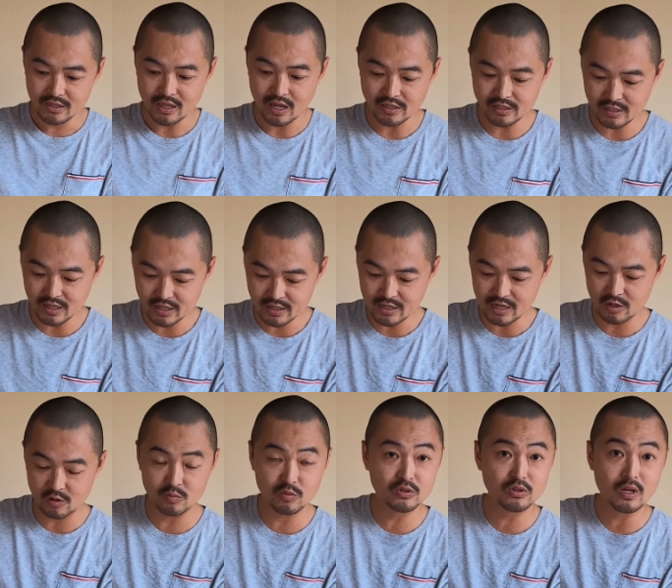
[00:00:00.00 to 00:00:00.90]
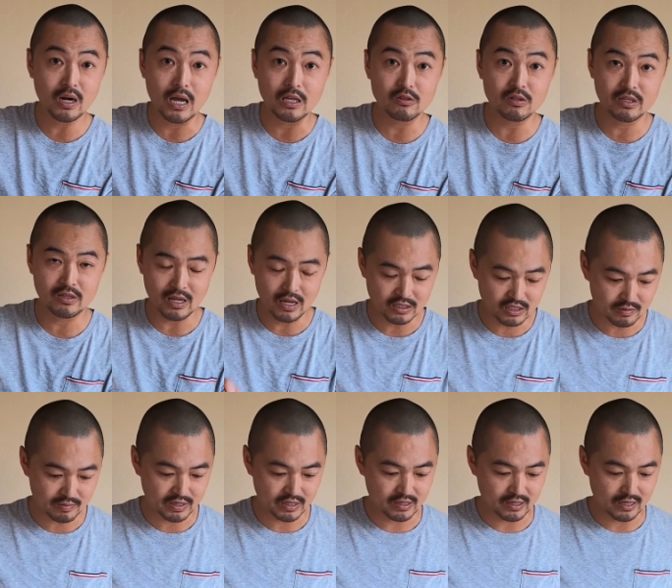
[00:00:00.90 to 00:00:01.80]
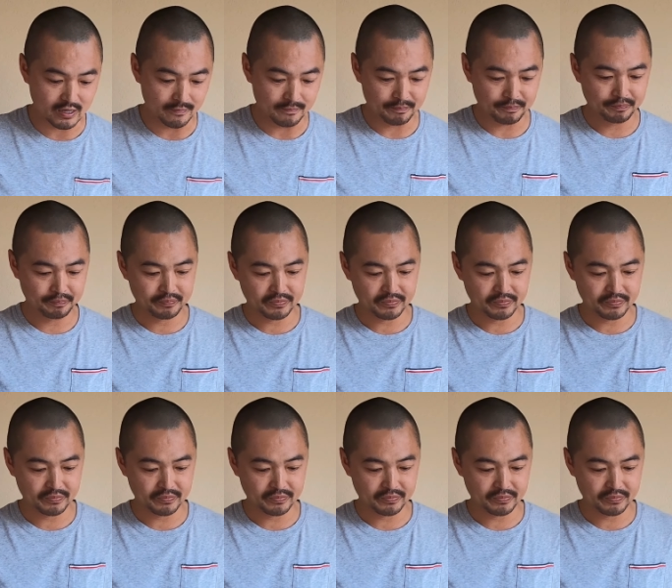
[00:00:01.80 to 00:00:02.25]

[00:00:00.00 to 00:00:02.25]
足りないなと思ったら後で足せばいいから。